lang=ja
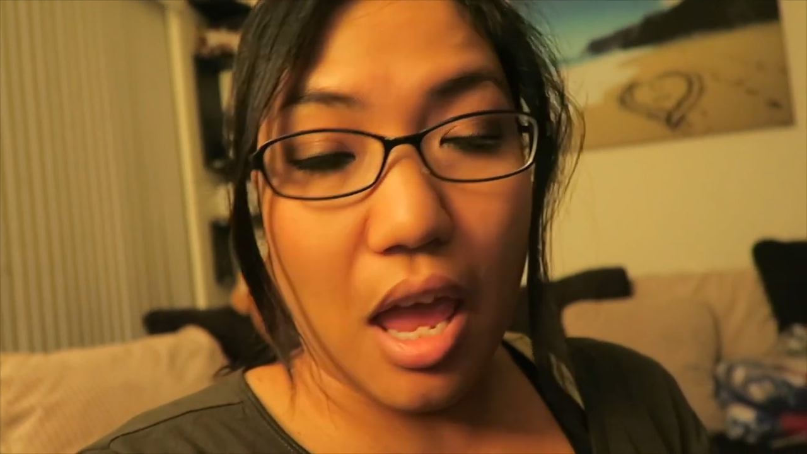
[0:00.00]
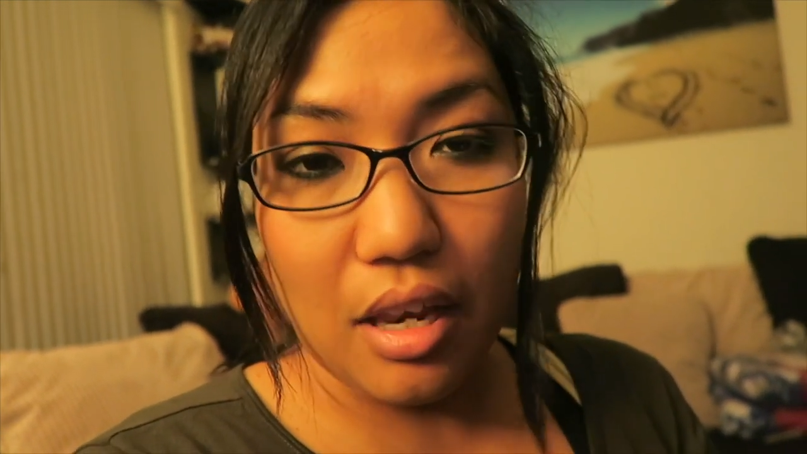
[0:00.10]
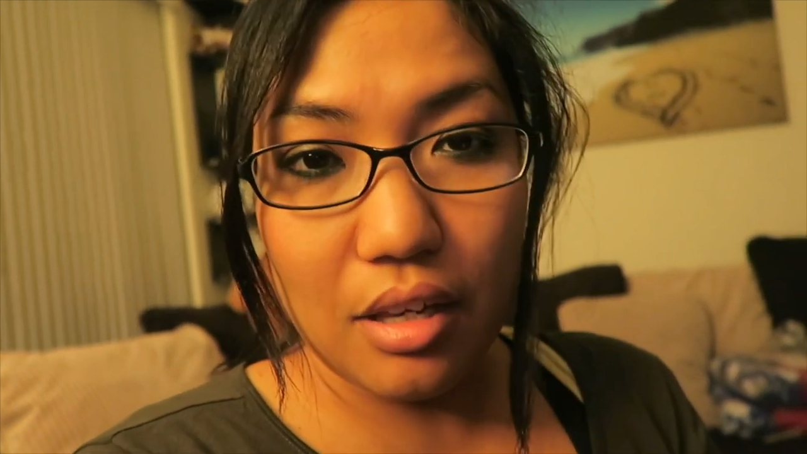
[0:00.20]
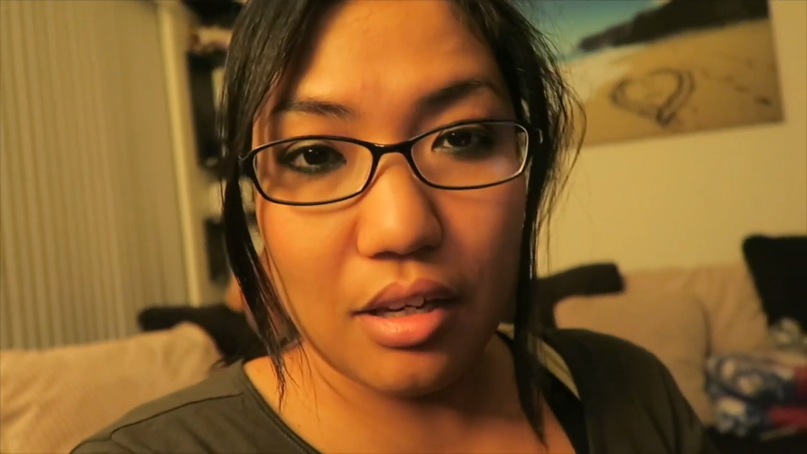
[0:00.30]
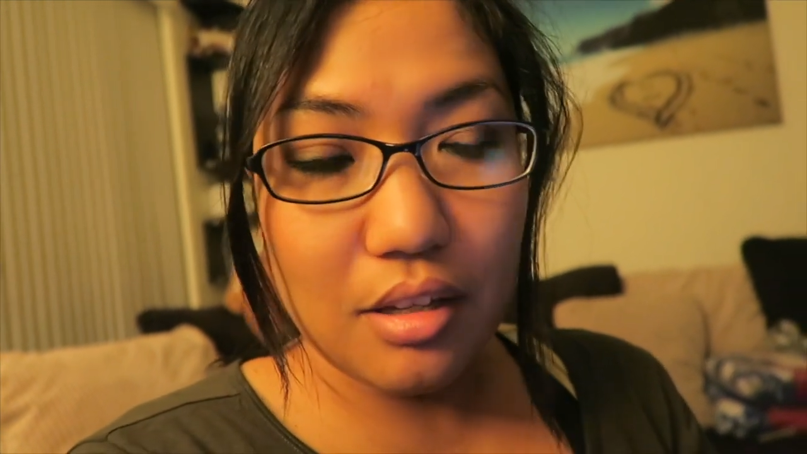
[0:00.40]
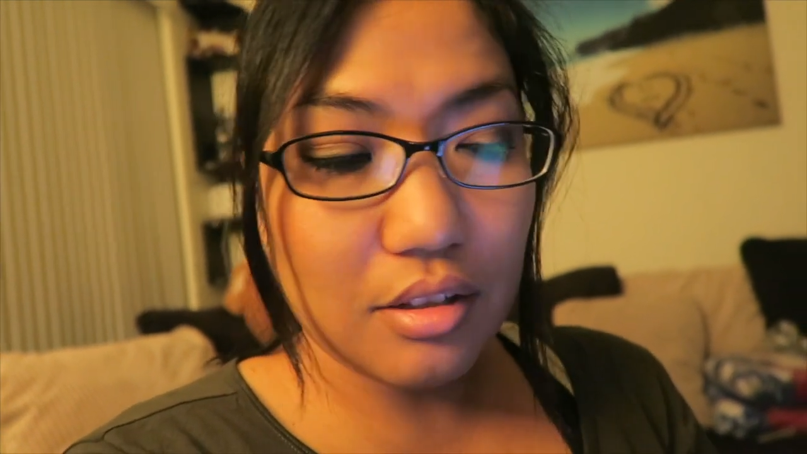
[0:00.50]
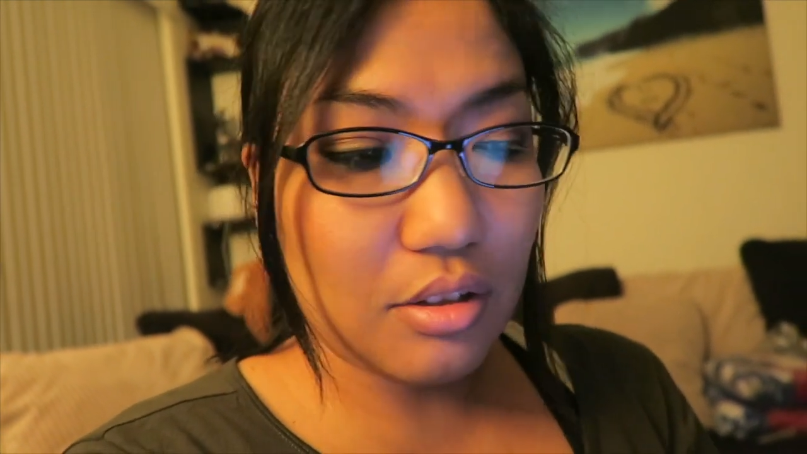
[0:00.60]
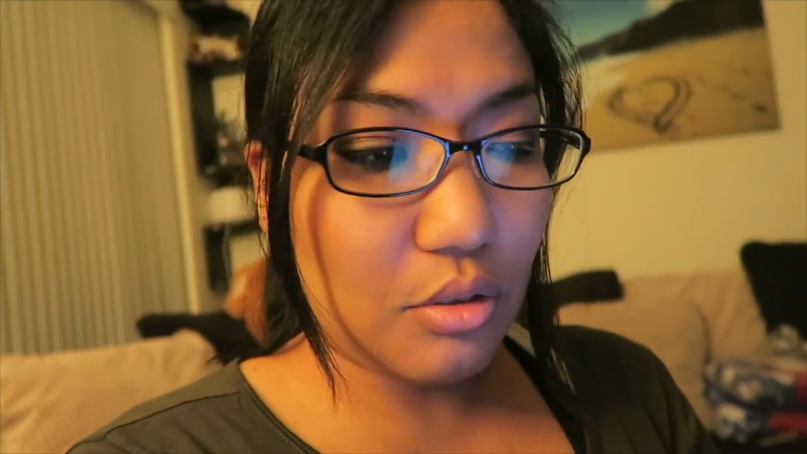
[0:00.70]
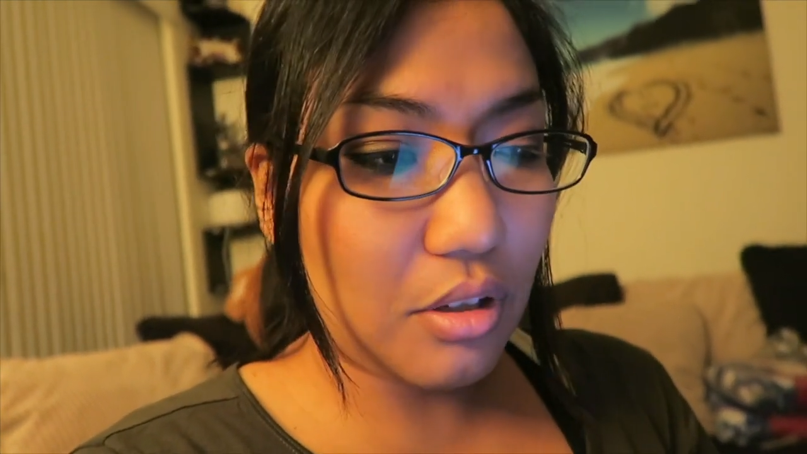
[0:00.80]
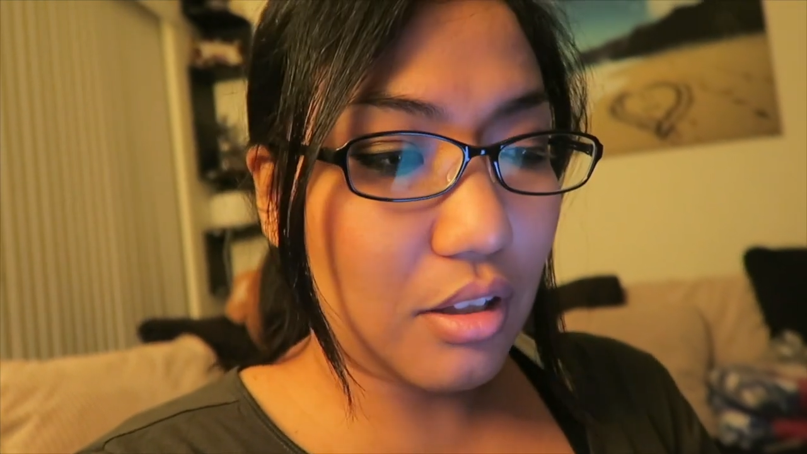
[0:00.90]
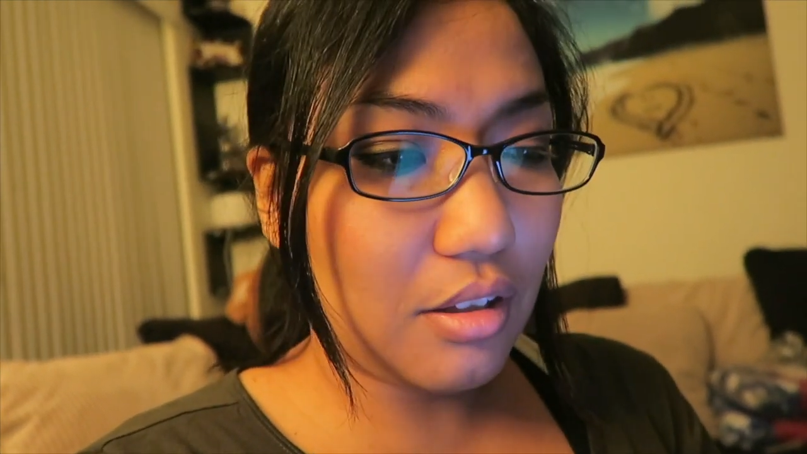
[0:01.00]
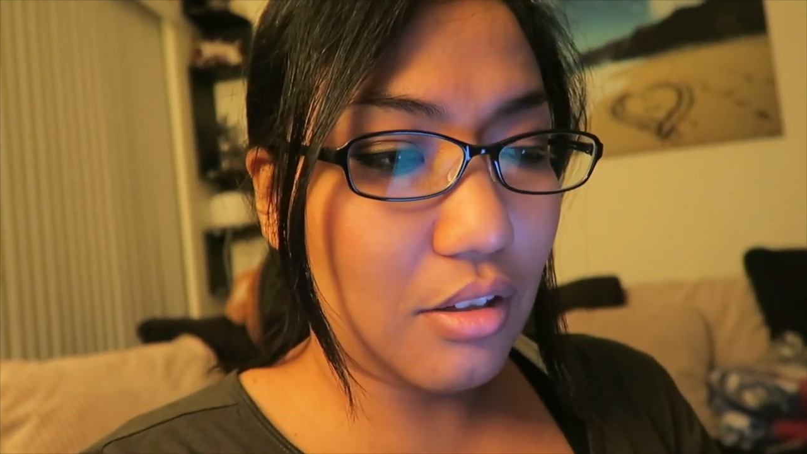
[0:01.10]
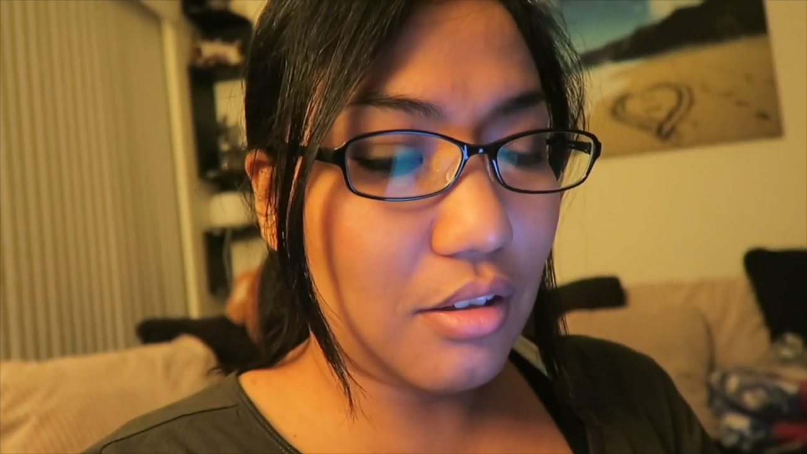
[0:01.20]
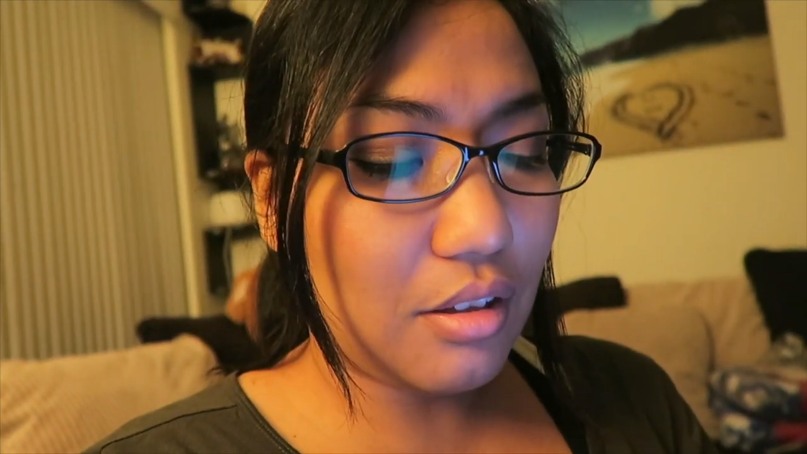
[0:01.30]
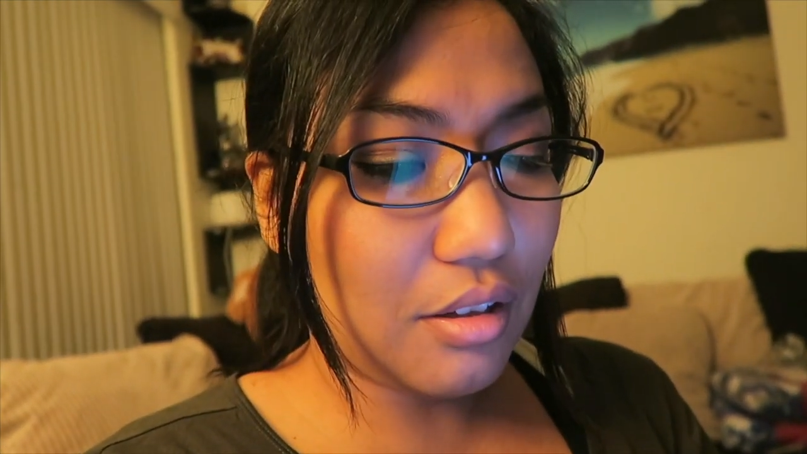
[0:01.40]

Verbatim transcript: 円とかって言って